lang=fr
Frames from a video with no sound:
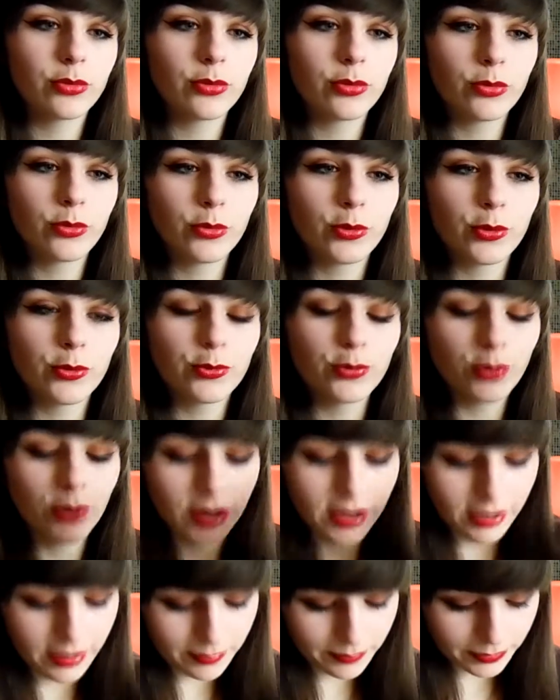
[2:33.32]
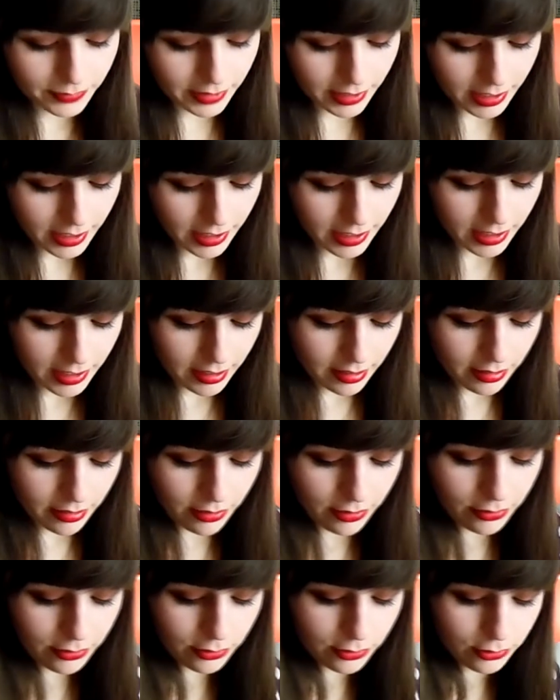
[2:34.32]
Donc voilà.
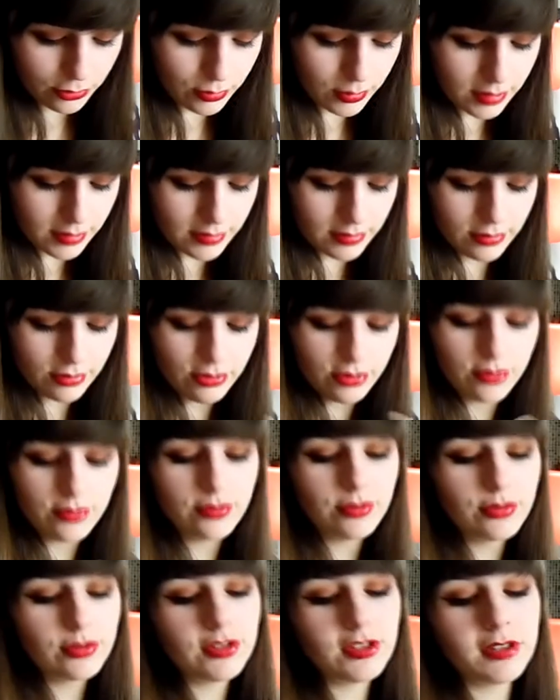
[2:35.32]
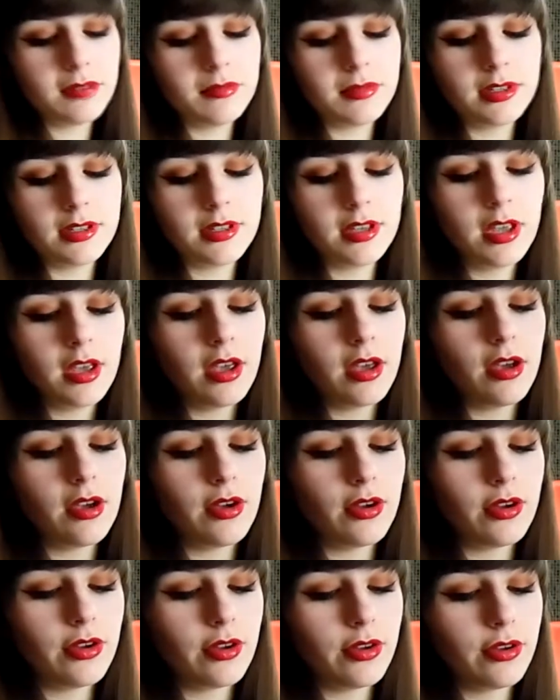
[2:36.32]
Ensuite, je vous ai
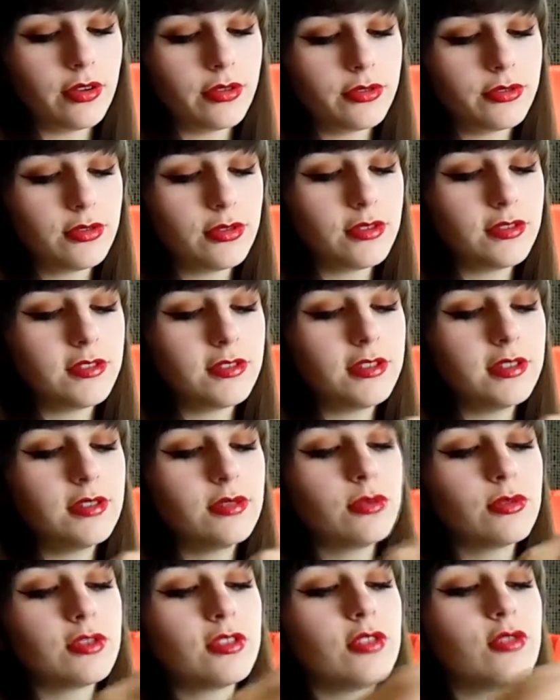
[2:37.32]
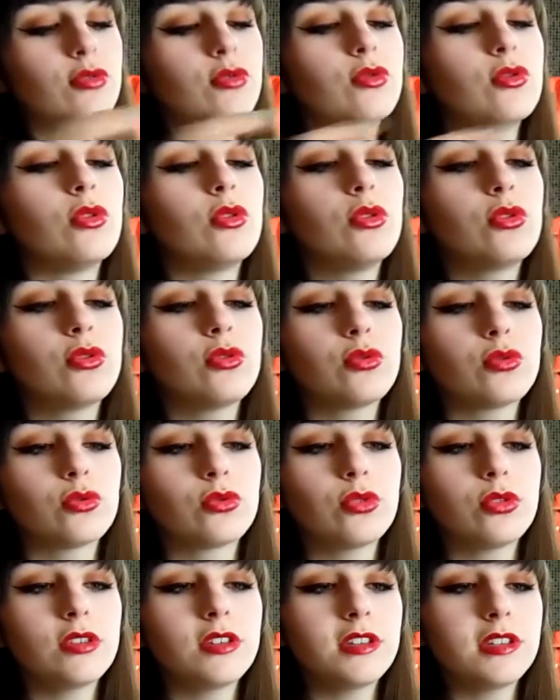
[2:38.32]
mis ceci, donc c'est une lotion
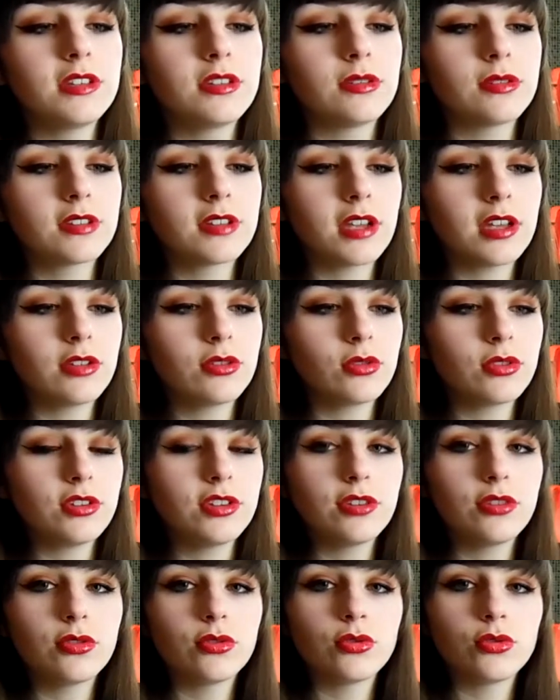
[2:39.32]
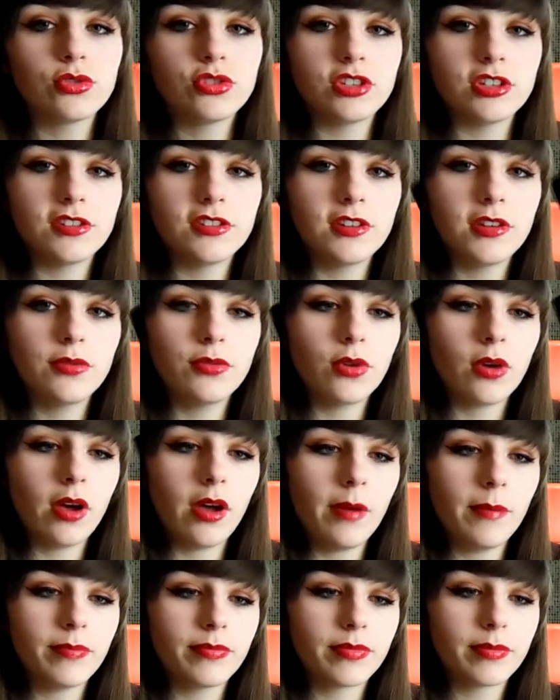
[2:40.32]
tonique, très tonique de chez
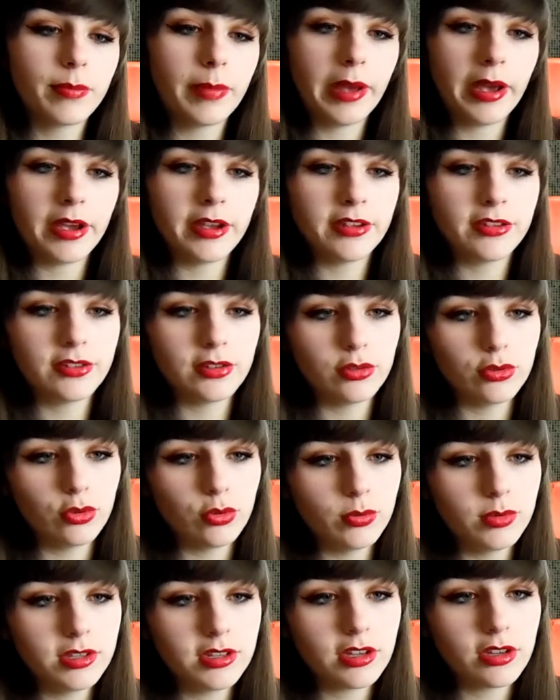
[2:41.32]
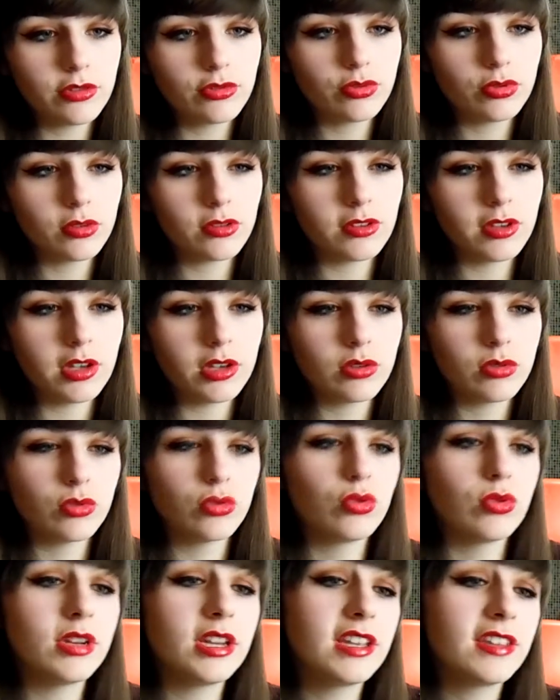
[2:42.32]
Sephora. Pareil, c'est une miniature, c'est avec
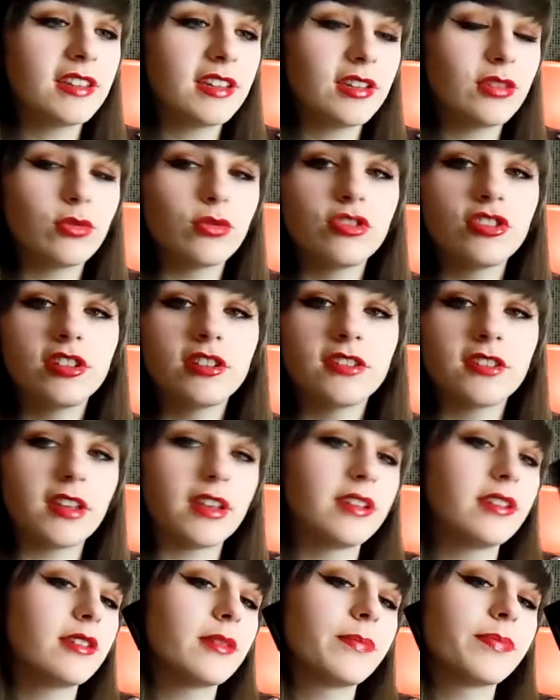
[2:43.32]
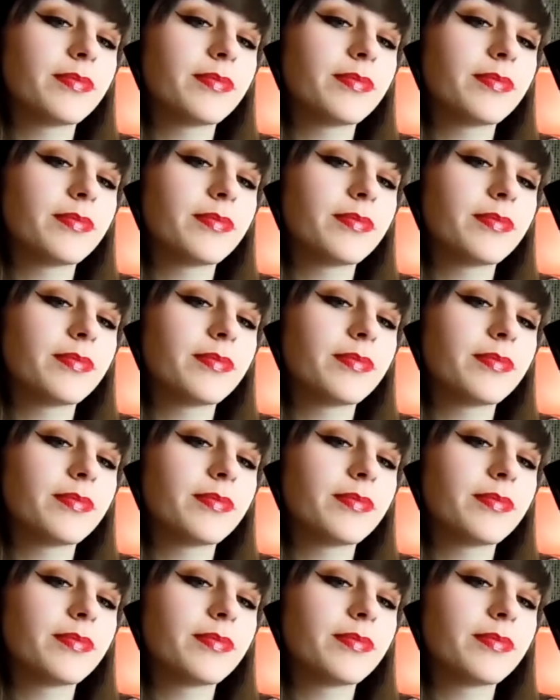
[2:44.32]
de l'extrait de ginseng.